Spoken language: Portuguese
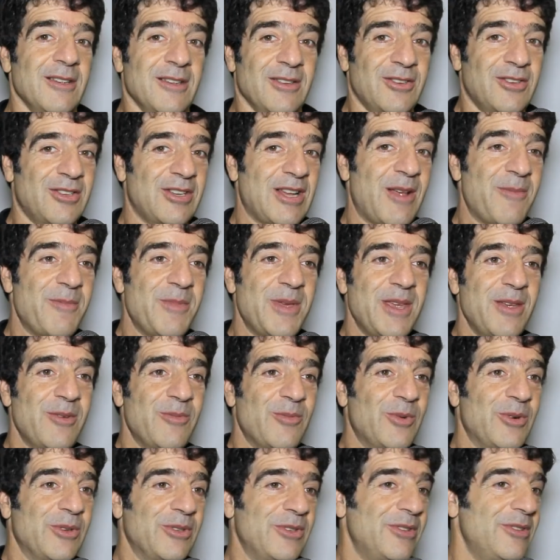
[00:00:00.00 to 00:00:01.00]
chamei um
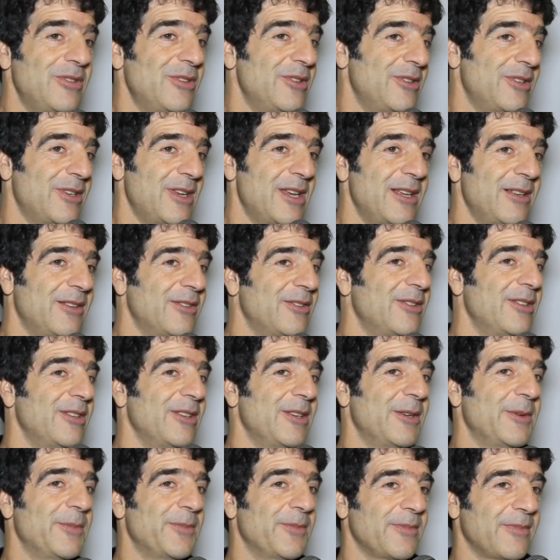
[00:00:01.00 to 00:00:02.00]
monte de
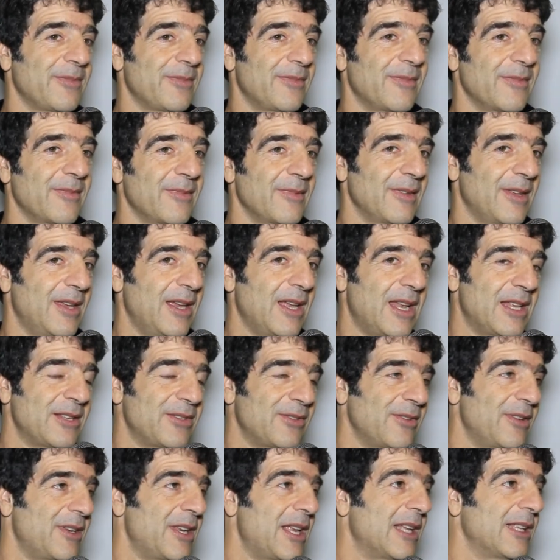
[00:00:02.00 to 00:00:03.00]
gente
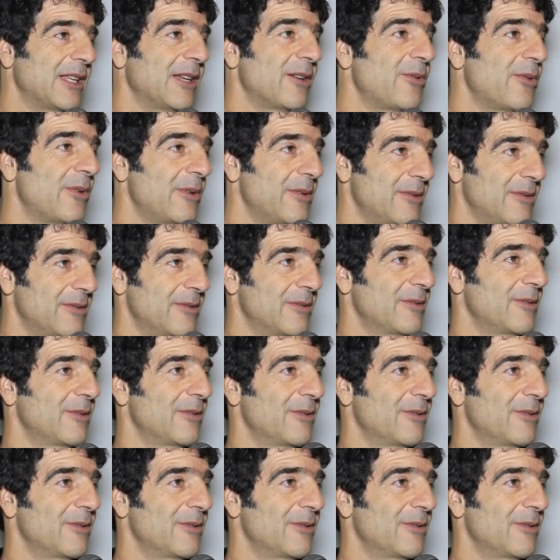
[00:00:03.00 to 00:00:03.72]
relacionada com